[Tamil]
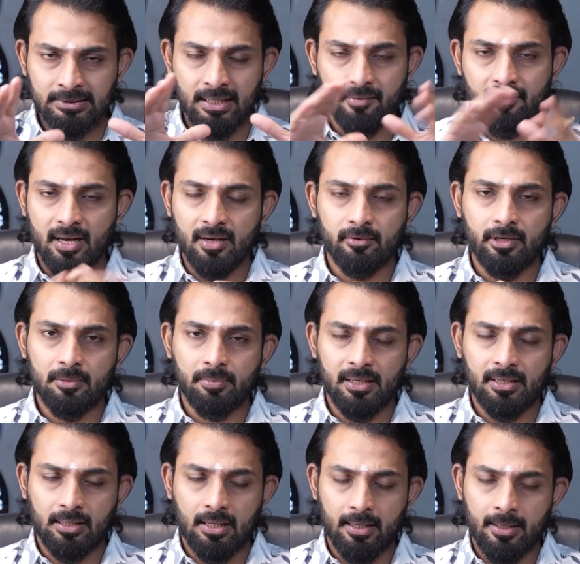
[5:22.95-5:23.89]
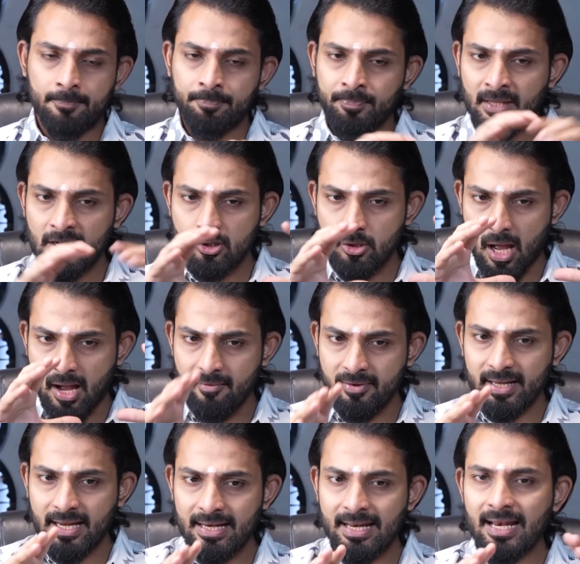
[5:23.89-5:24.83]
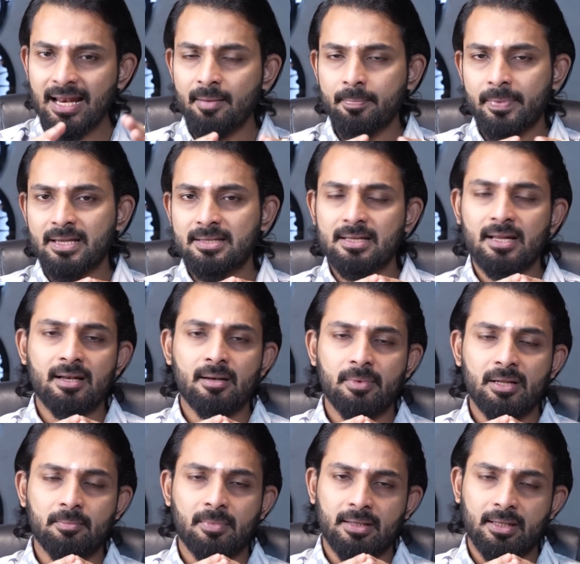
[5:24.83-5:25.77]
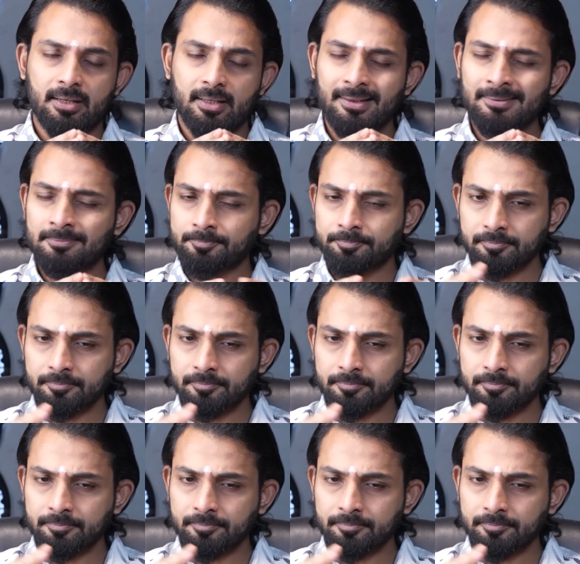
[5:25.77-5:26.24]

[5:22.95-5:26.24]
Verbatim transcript: அவரை இன்வைட் பண்ணியிருக்காங்க ஸோ அவர் என்னெல்லாம் பேசுகிறார் அப்படின்னு பார்த்தீங்கன்னா